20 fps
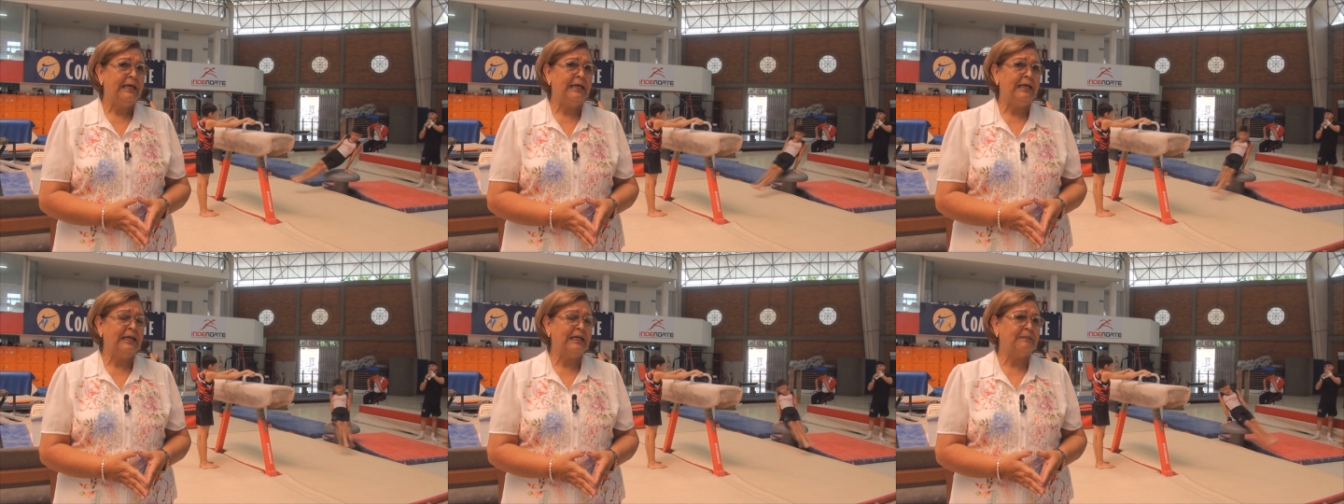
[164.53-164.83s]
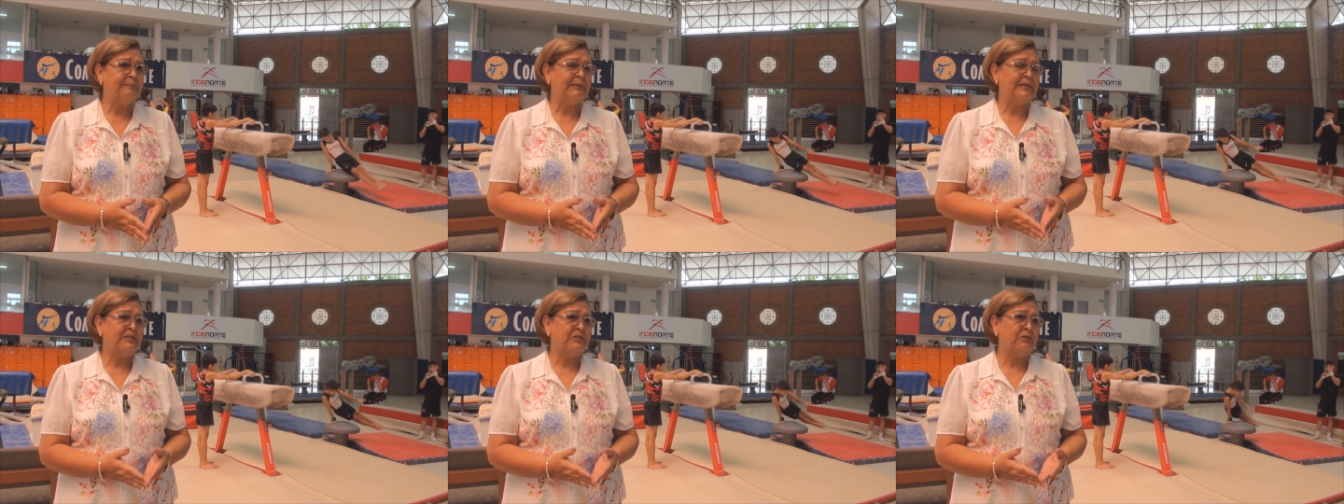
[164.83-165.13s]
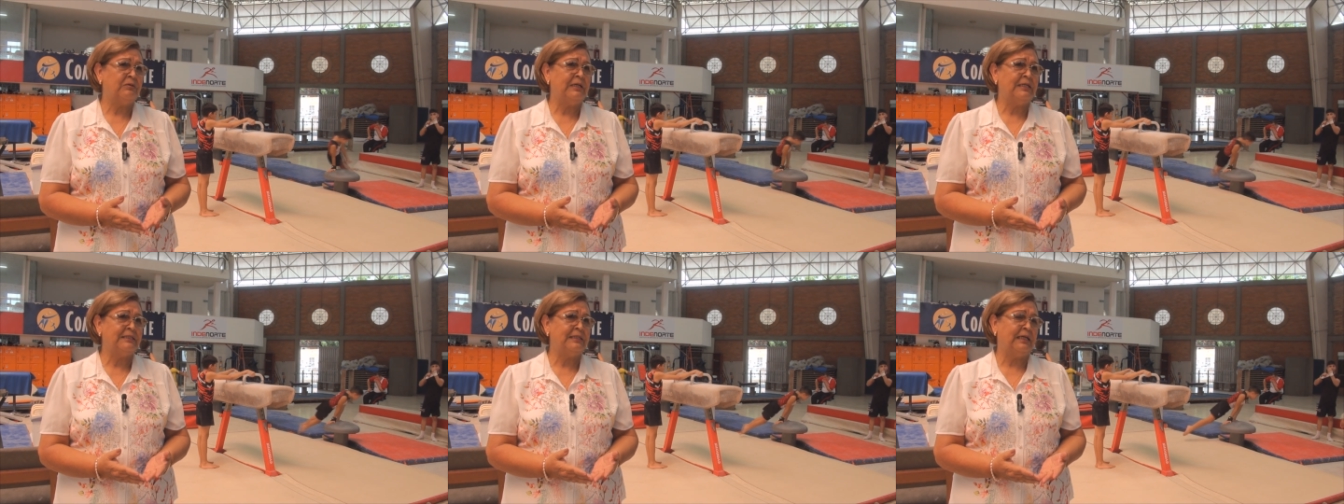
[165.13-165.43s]
y las
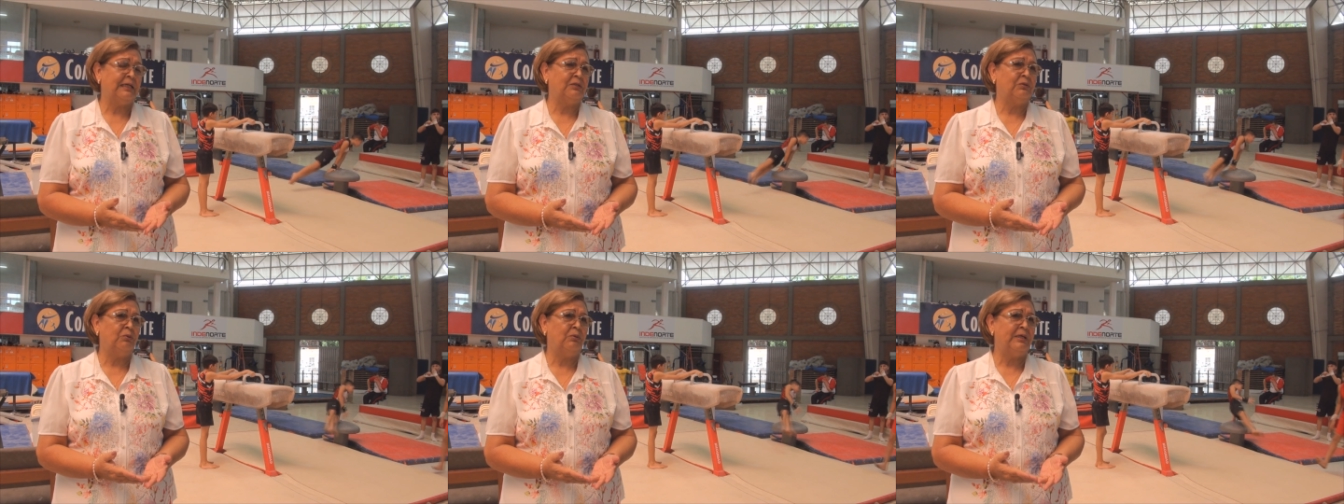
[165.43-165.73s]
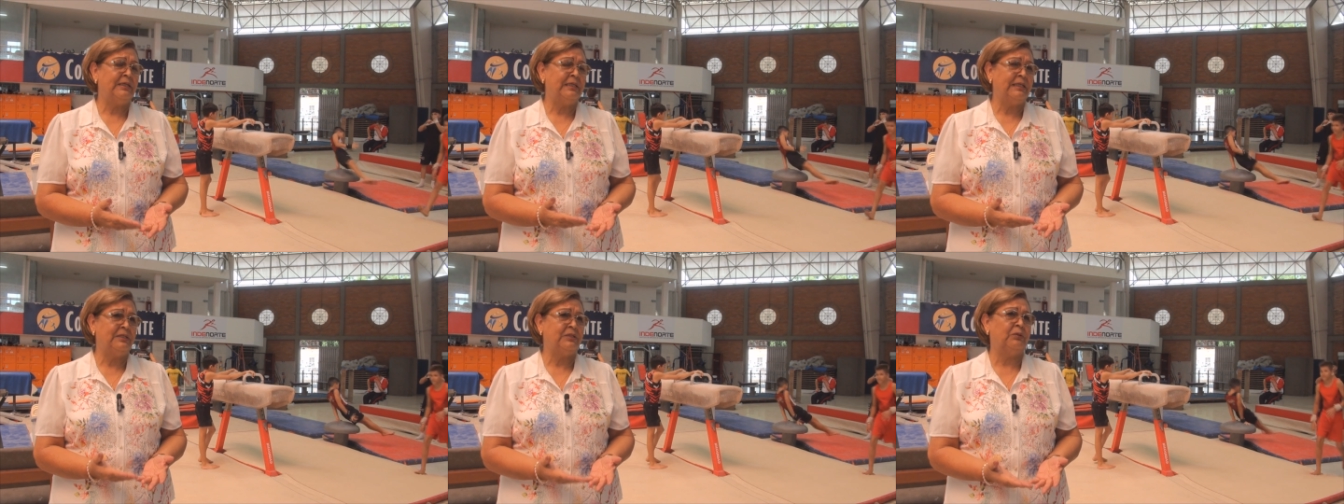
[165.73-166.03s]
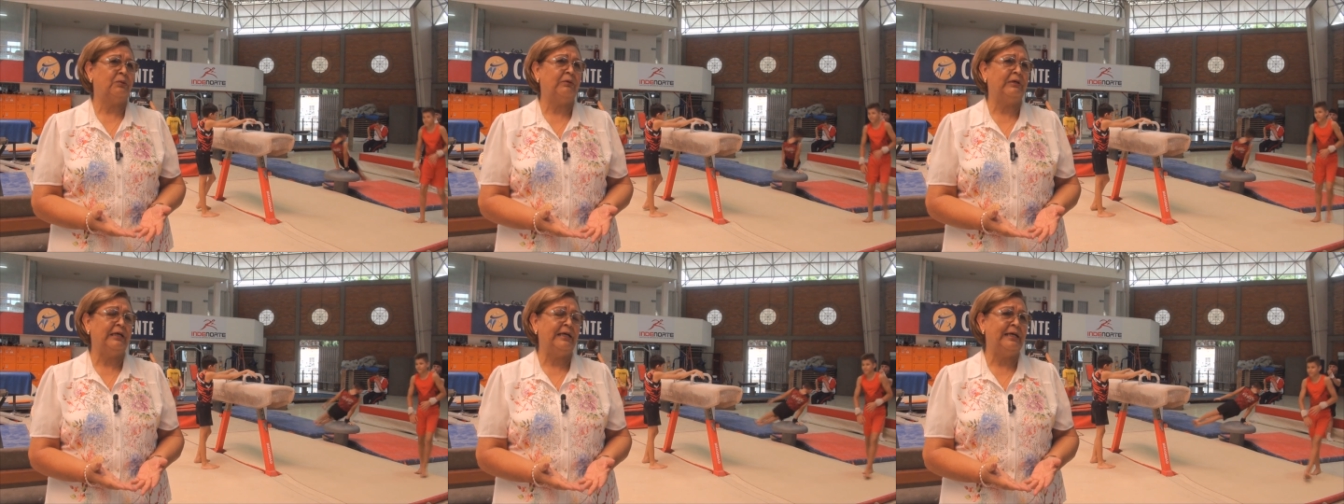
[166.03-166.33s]
personas que actúan
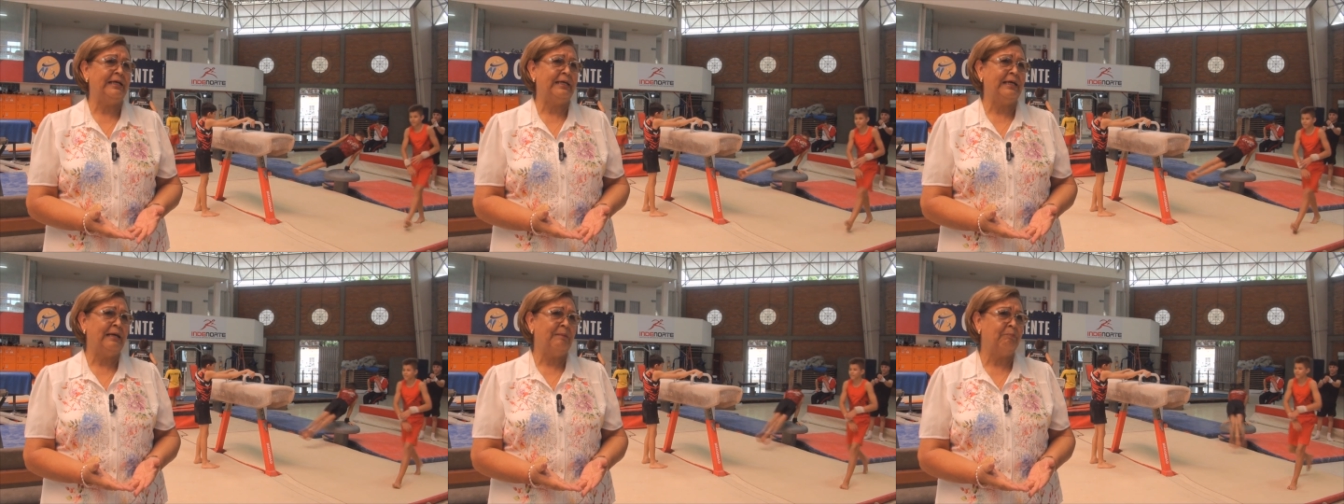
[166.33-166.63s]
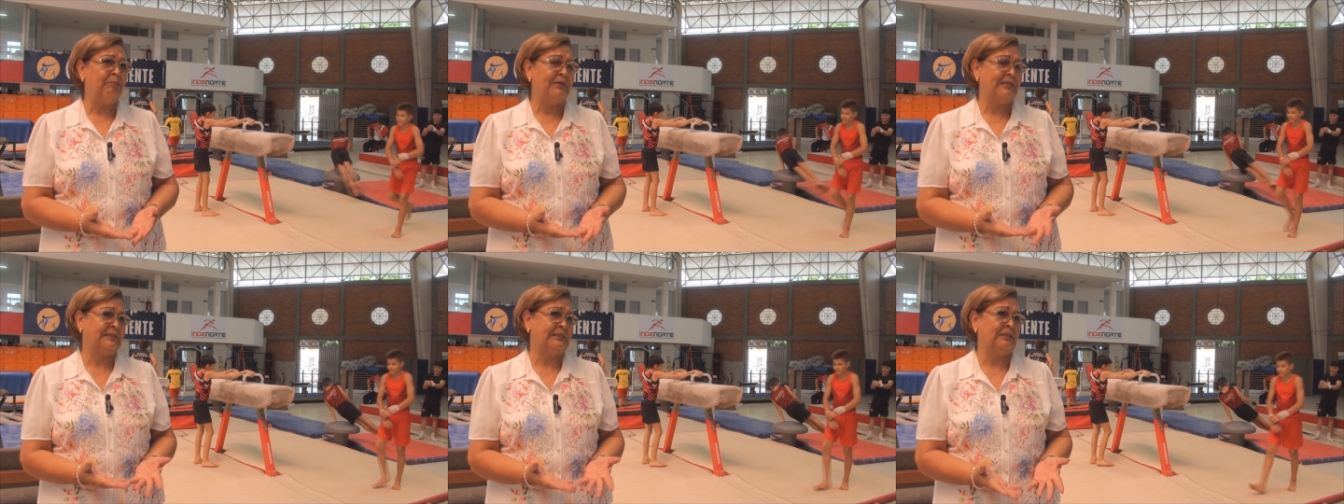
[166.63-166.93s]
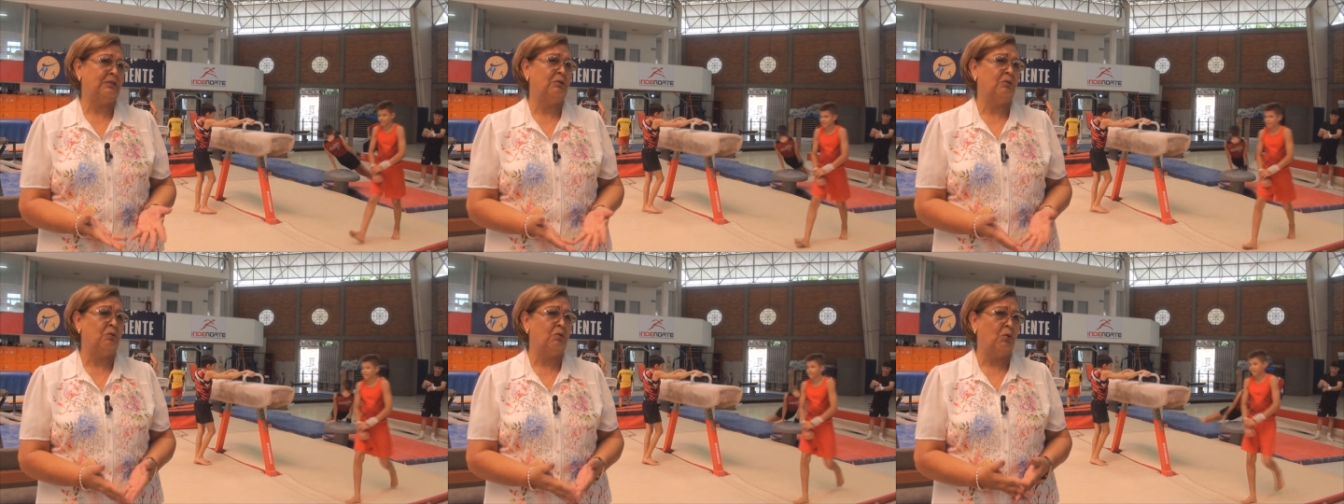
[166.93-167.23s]
dentro de ella
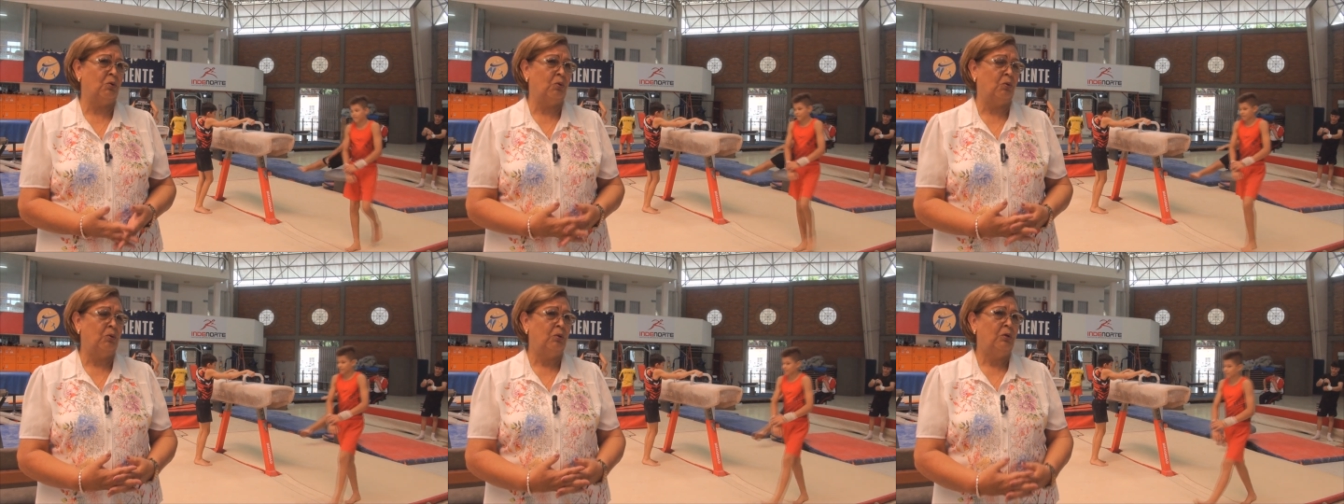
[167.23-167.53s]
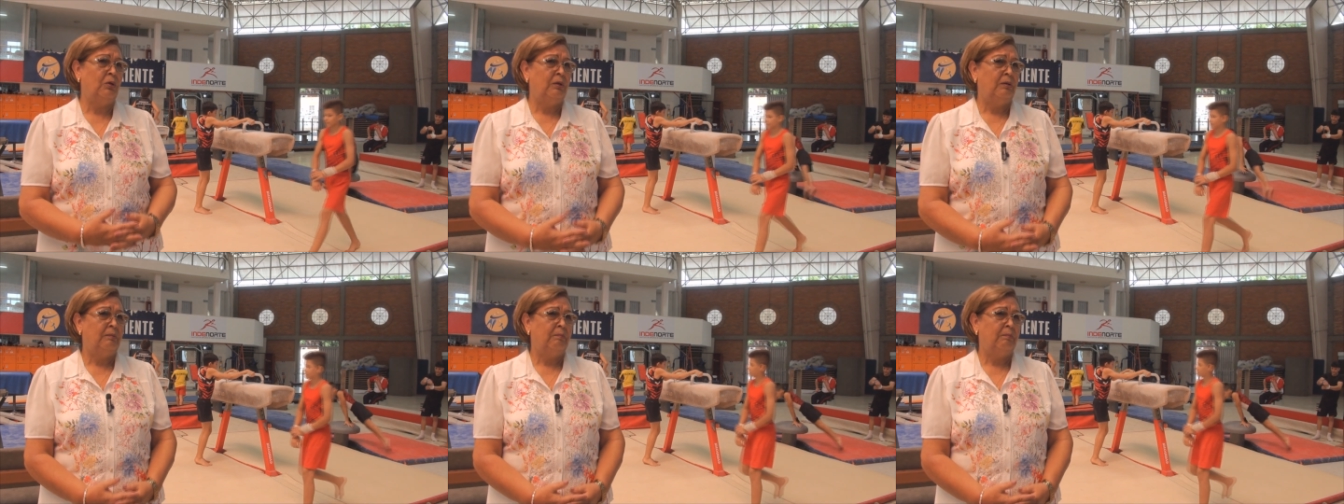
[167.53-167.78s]
pues lo